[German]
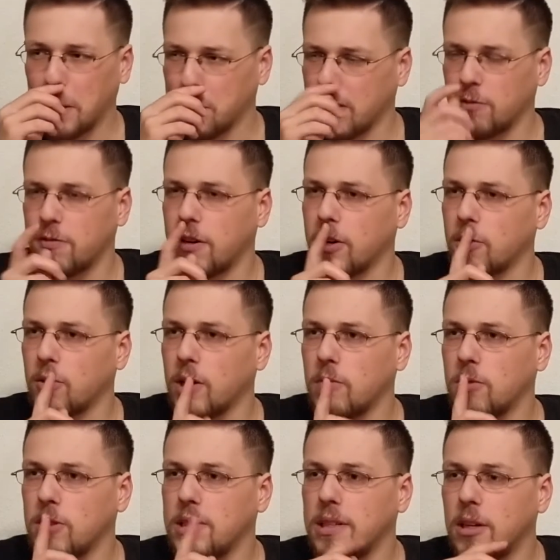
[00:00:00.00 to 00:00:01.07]
Ich meine, Far
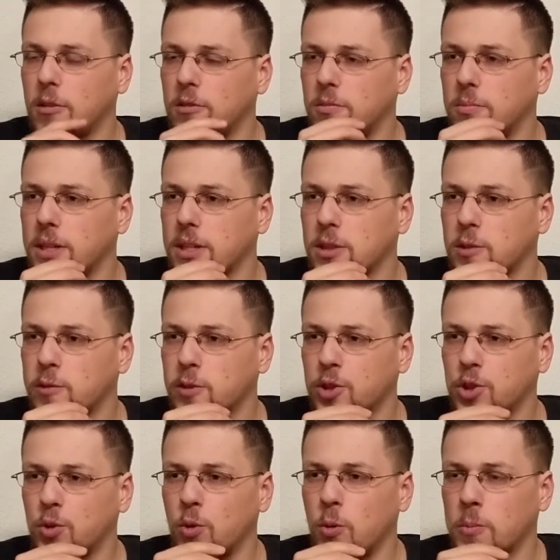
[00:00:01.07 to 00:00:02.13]
Cry wurde ja auf März
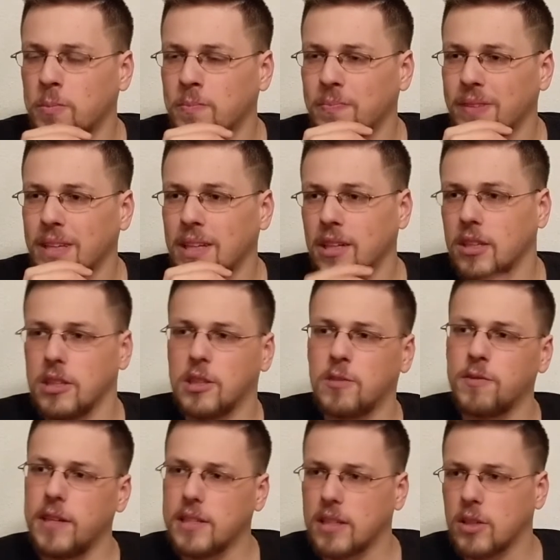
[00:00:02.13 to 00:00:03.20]
verschoben.
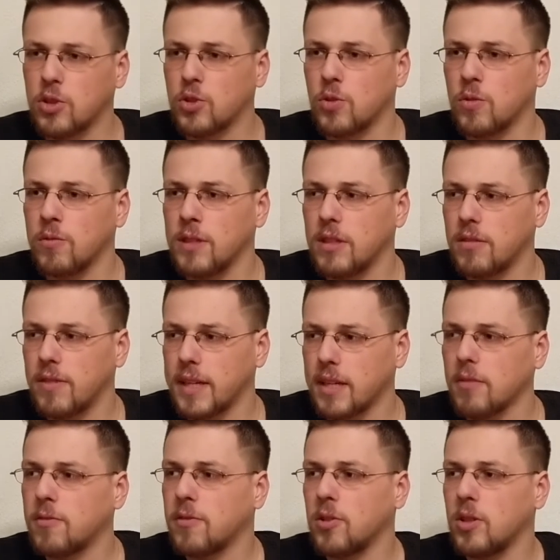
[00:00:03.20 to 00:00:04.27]
Das fällt dann schon wieder
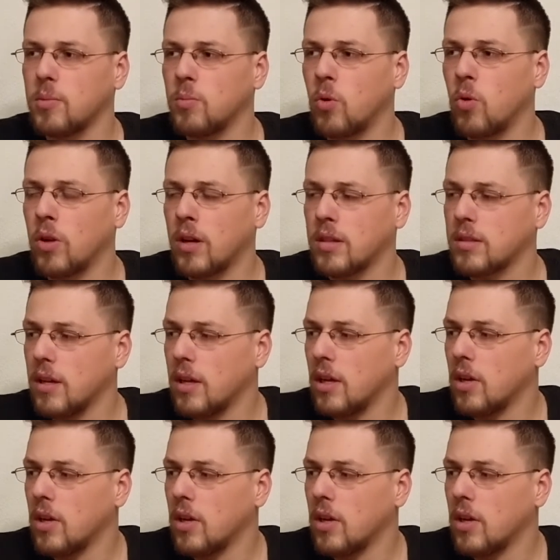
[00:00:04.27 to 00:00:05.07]
weg für den Monat.